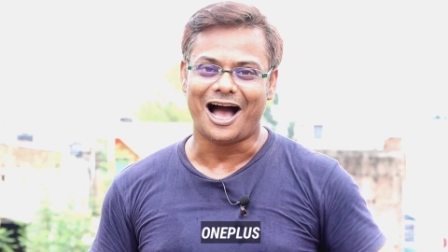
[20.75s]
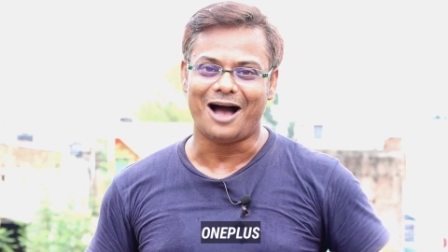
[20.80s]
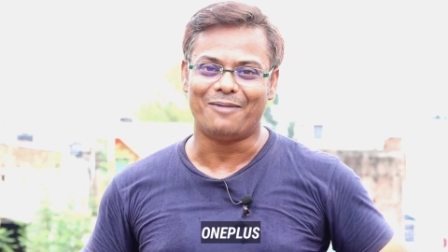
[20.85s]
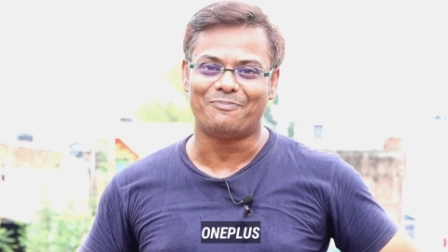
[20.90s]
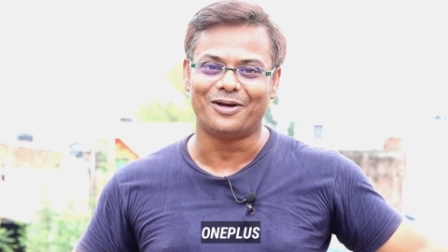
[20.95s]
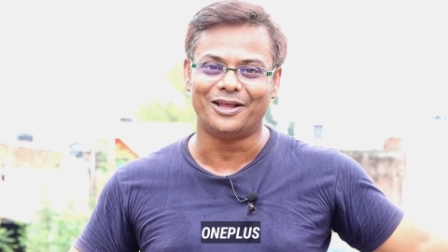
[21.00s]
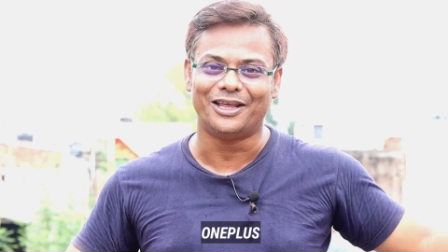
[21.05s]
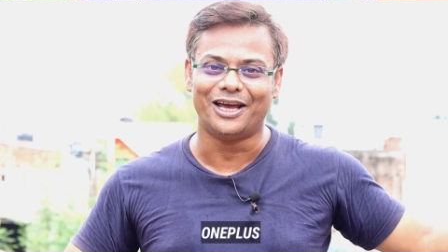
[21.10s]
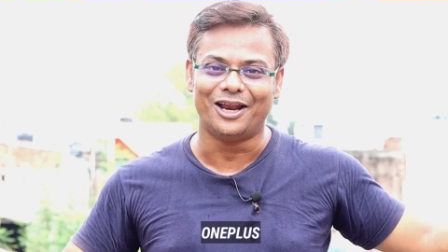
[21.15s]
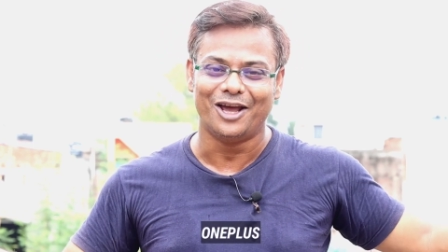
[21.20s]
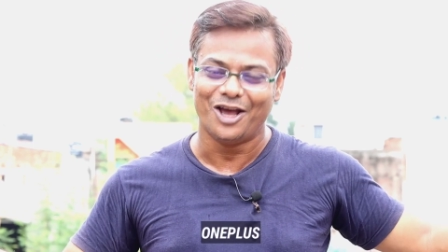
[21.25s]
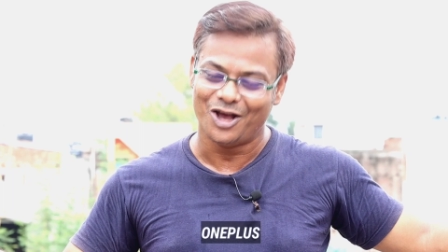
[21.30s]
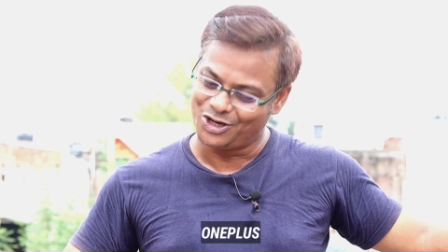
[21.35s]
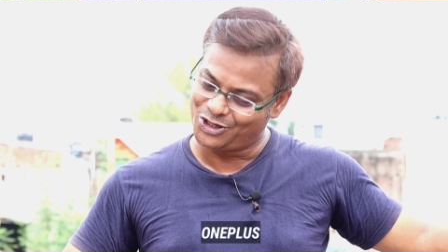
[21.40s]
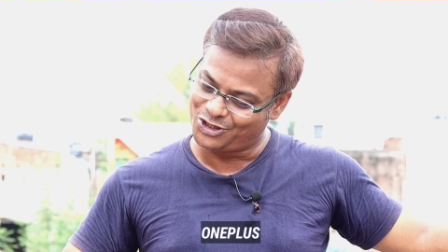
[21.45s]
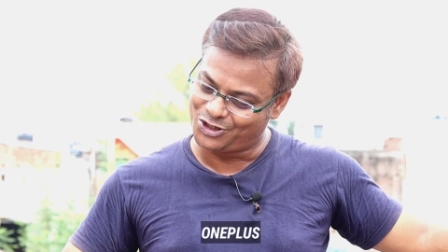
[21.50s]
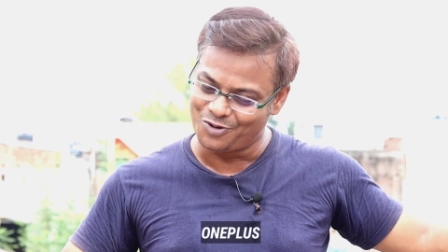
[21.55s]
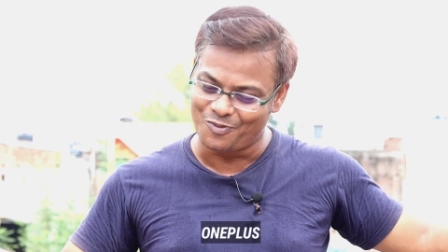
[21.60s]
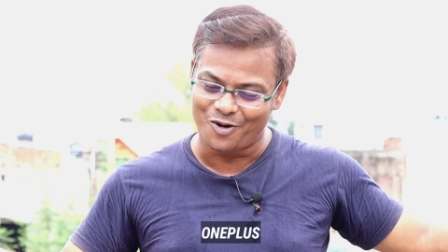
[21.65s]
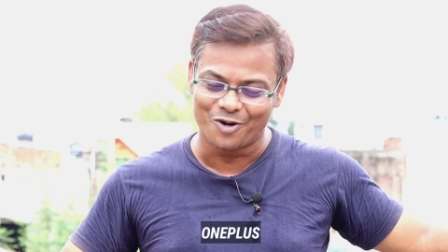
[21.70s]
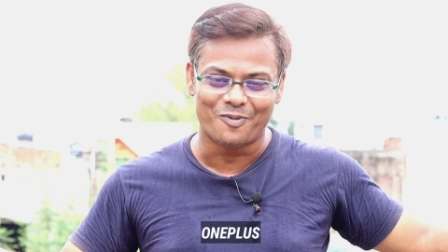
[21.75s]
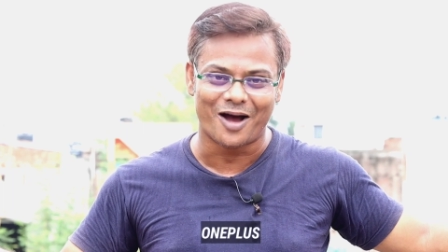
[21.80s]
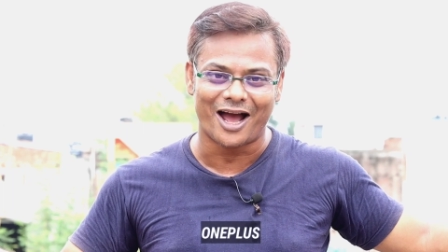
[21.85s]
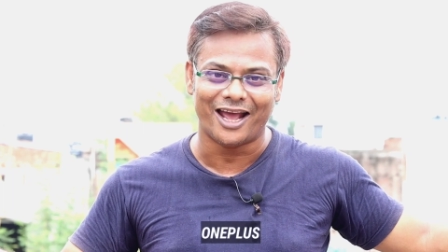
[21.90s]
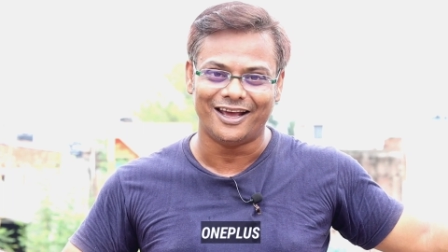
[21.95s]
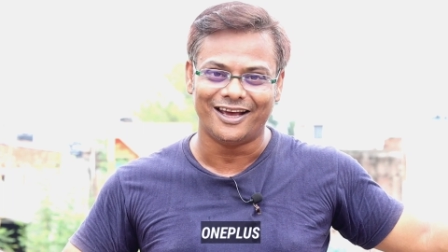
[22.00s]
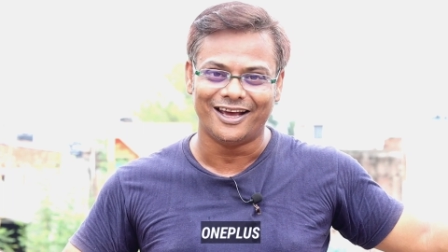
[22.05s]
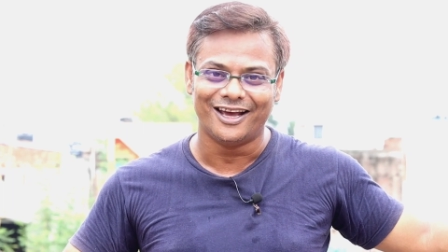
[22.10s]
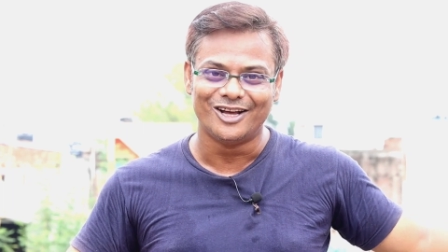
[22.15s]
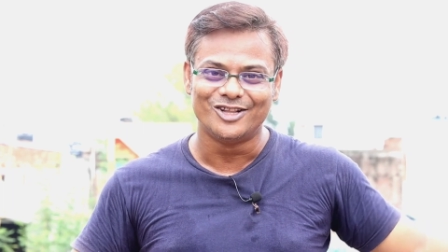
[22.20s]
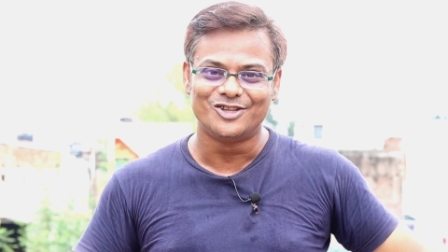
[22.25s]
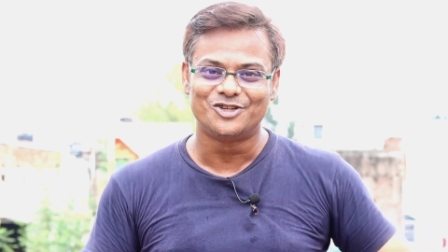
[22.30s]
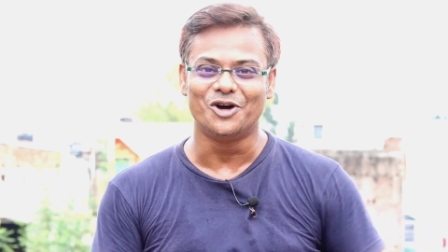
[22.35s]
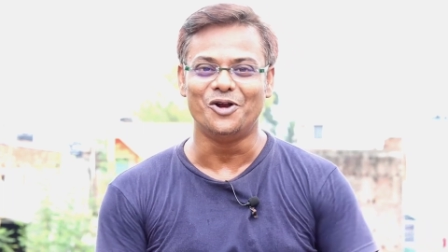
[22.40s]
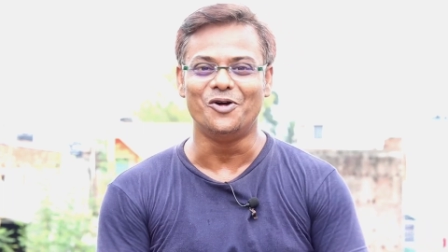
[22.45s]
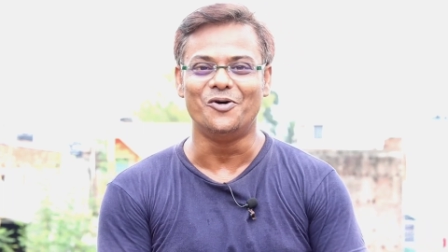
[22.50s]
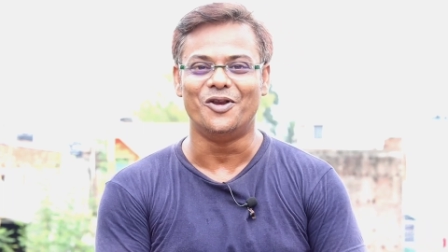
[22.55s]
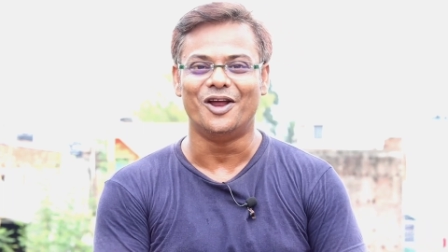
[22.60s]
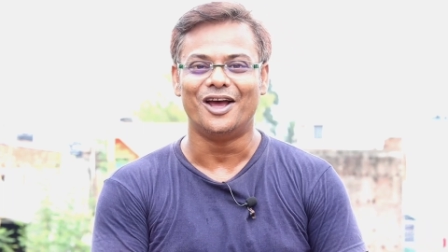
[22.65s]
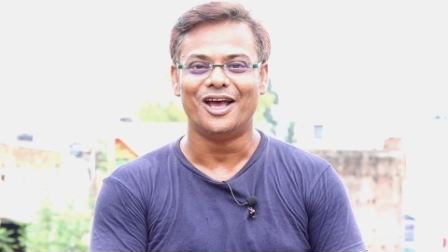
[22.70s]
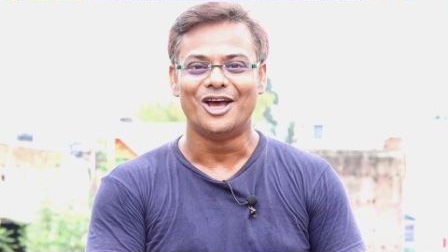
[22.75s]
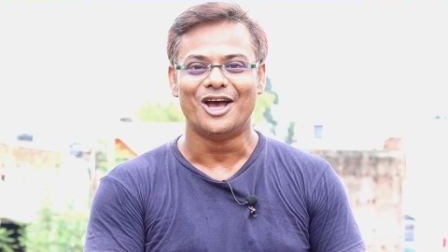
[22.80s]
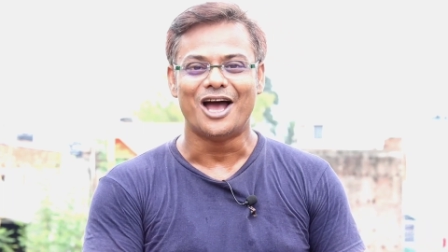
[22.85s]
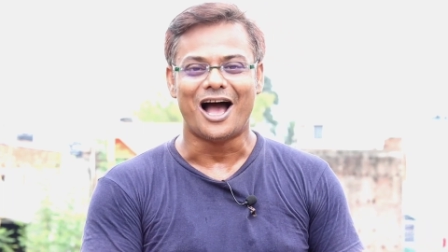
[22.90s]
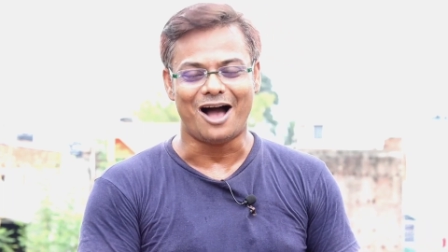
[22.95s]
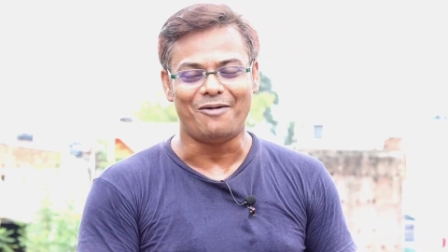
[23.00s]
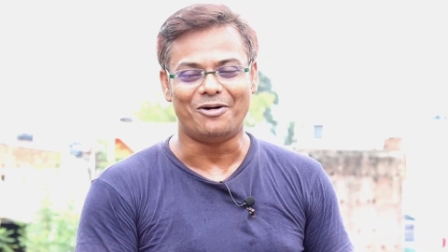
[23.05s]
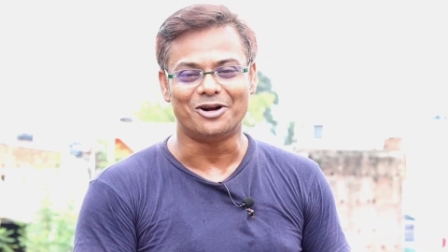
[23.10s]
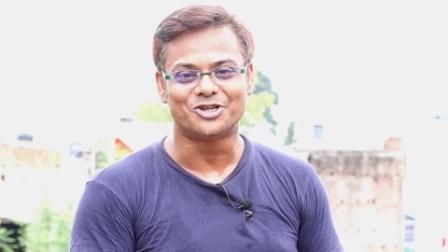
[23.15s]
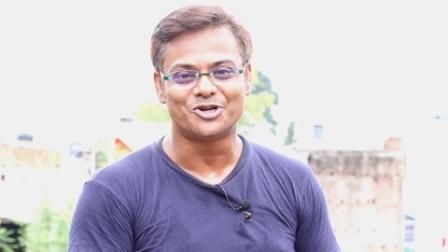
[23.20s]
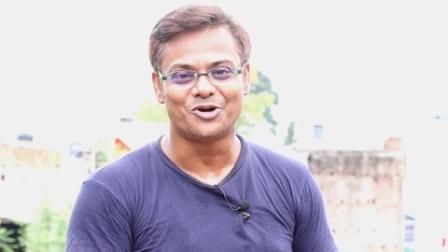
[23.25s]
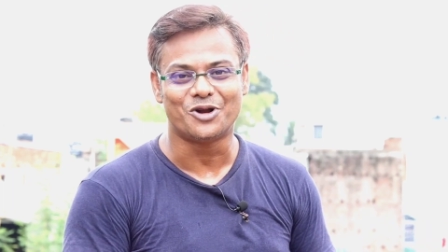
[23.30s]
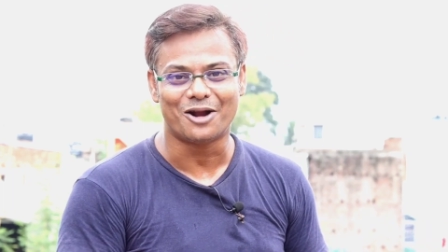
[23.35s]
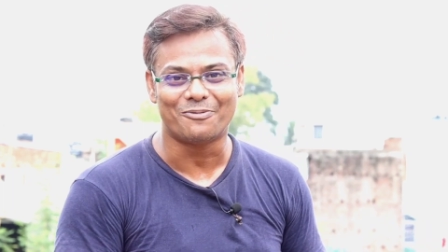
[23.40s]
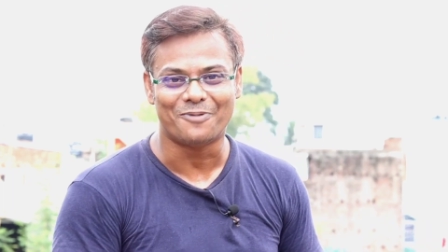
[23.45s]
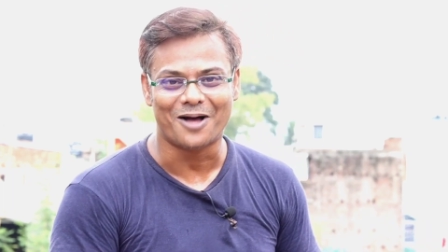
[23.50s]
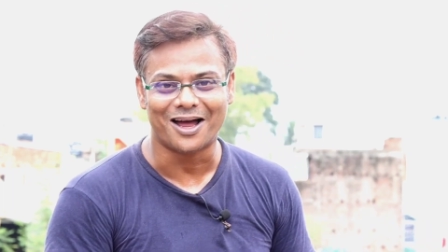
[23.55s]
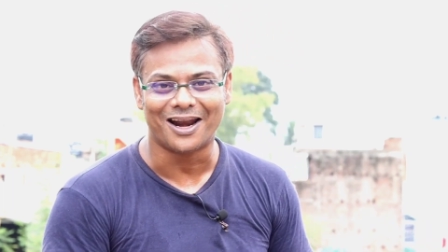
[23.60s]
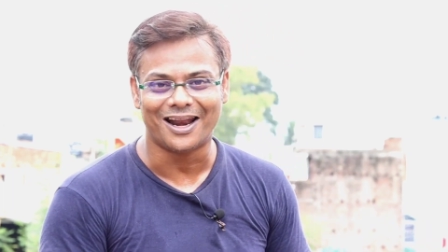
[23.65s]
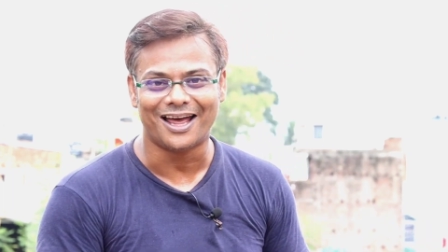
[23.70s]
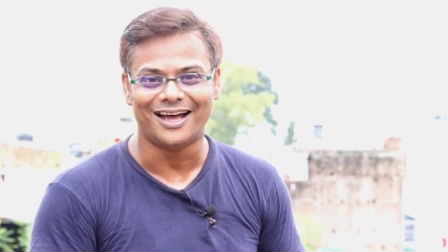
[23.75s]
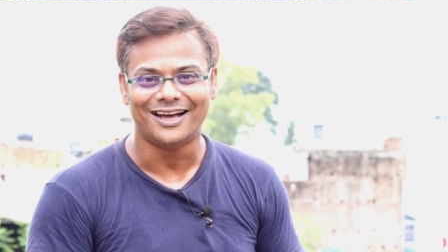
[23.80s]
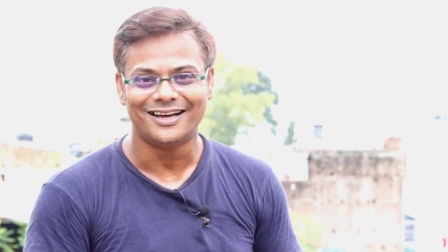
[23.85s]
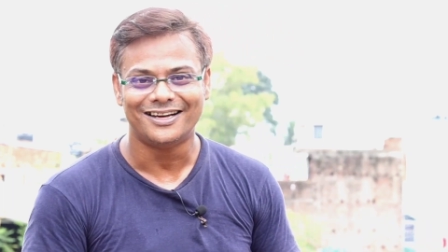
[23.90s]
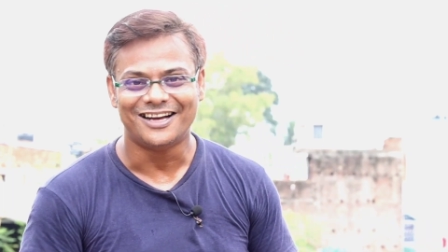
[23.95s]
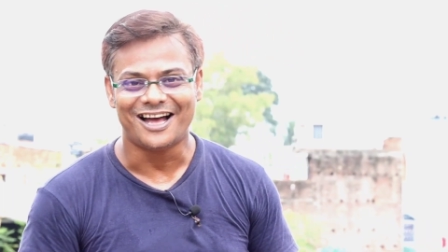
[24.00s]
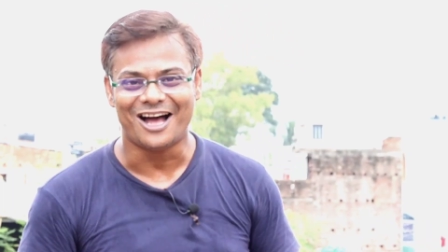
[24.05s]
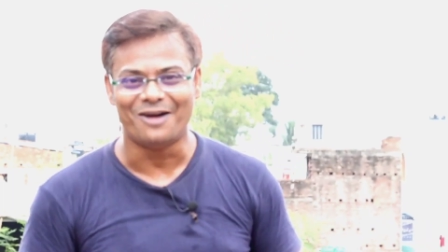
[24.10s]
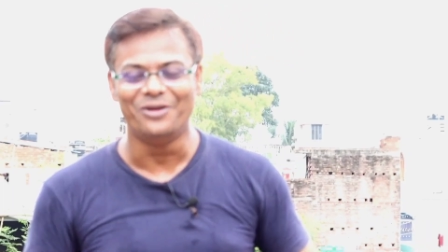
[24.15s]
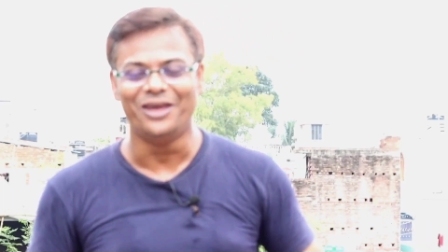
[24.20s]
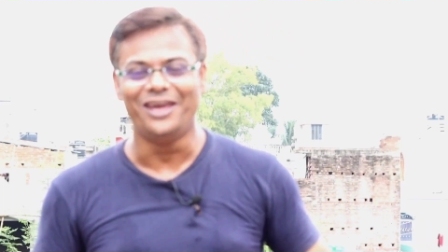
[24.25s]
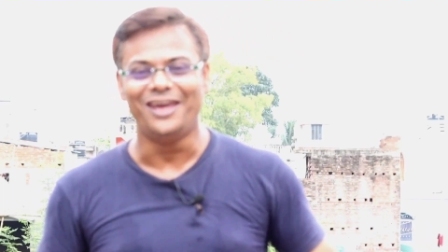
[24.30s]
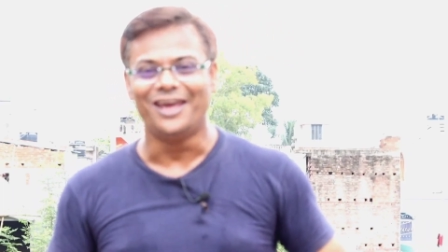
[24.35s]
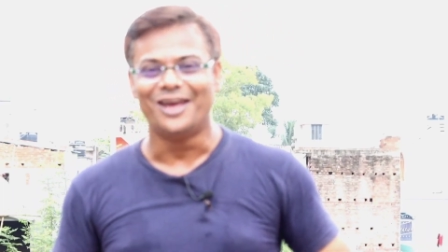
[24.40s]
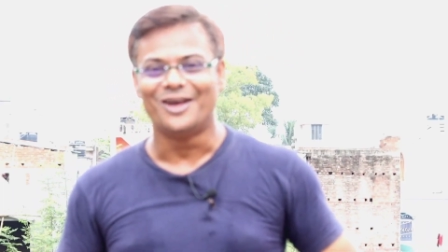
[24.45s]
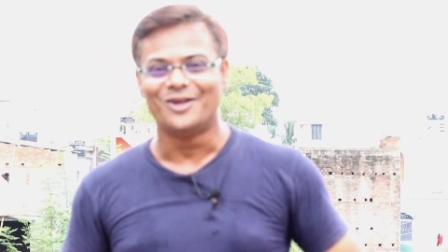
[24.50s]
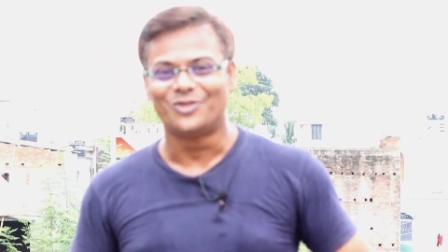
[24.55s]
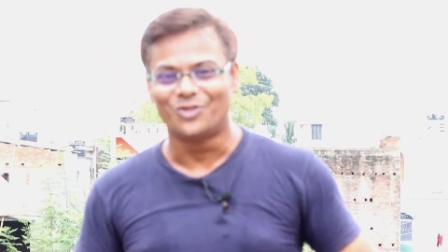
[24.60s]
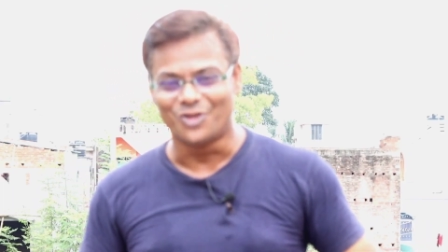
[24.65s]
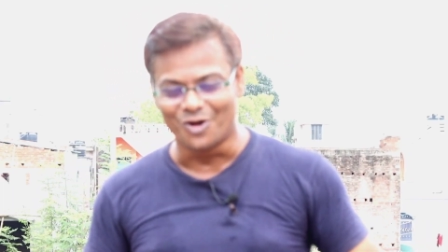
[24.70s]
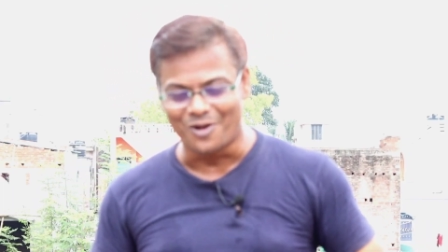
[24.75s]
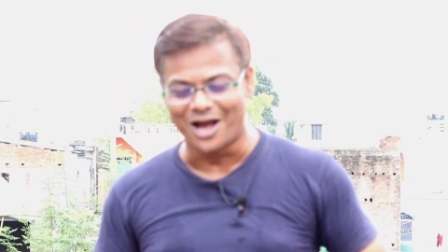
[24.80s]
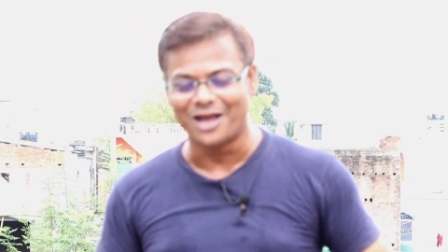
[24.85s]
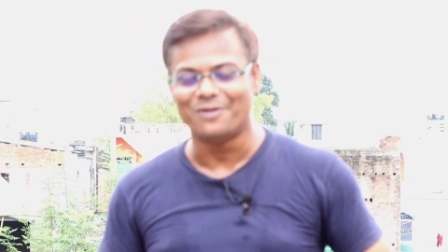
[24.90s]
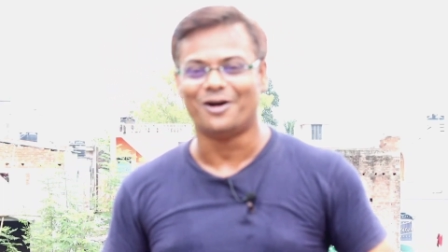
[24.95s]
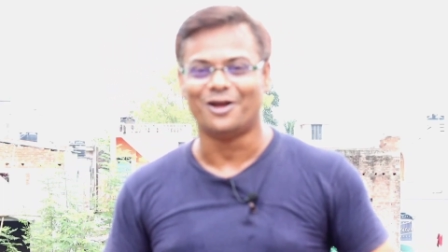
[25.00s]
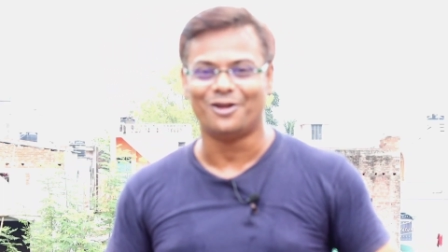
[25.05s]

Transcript: আপনাদের সুমন ভাই চলুন আমার সোনার বাংলা আমি তোমায়